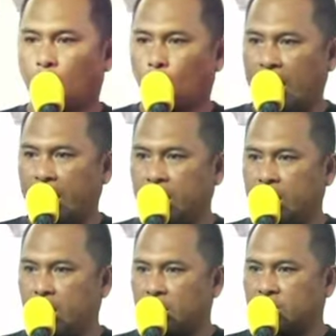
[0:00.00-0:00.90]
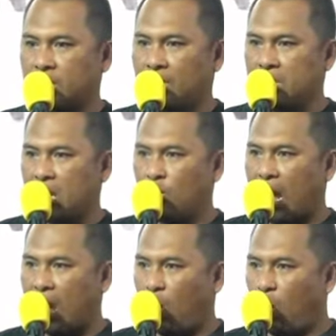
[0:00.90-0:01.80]
วันนี้เสมือน
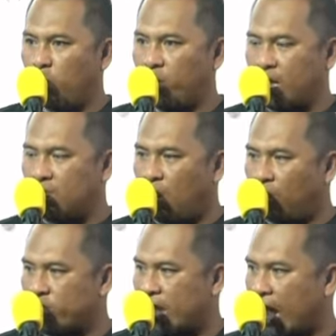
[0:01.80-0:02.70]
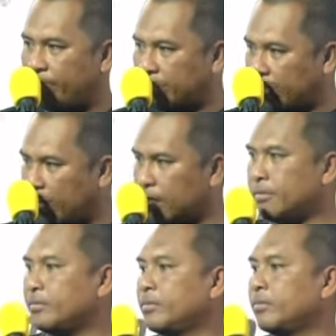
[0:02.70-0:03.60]
ว่าอุ้งอิงบริหารประเทศ
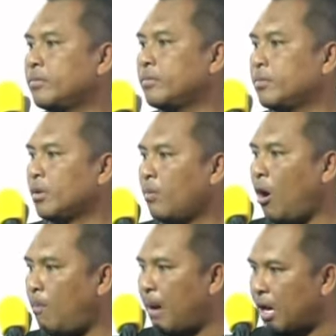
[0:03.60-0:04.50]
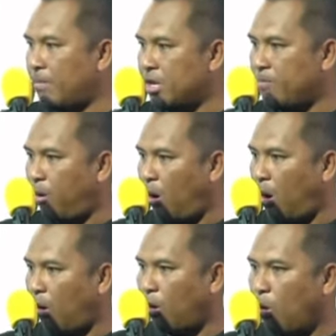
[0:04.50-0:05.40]
เพราะบารมีพ่อ
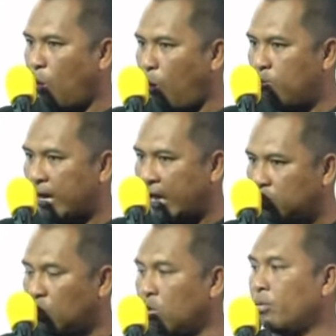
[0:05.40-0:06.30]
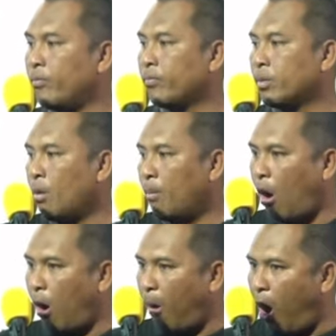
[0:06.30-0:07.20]
คุ้มกันอยู่ พ
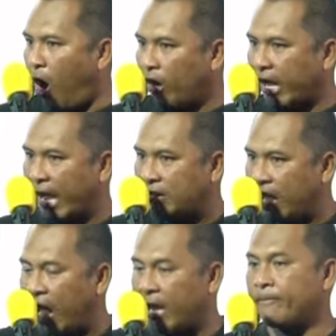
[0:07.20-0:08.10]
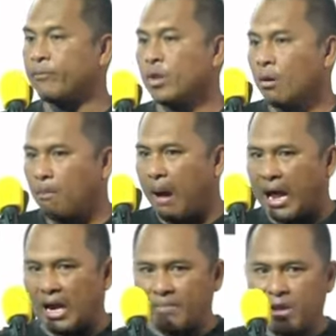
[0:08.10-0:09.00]
อพ่อแข็งแรงบา
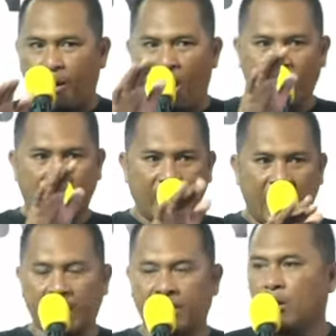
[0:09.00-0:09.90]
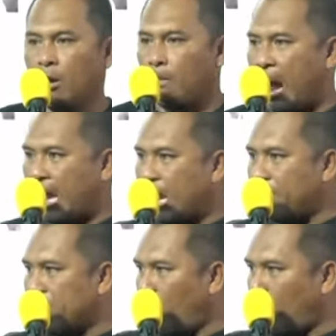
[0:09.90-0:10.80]
รมีพ่อแข็งแรง บาร
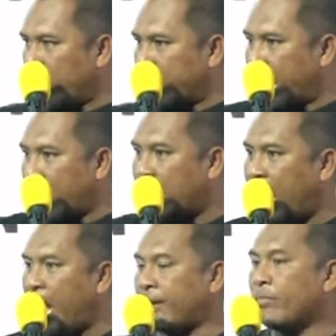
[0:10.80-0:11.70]
มีอุ้งอิงแข็งแรง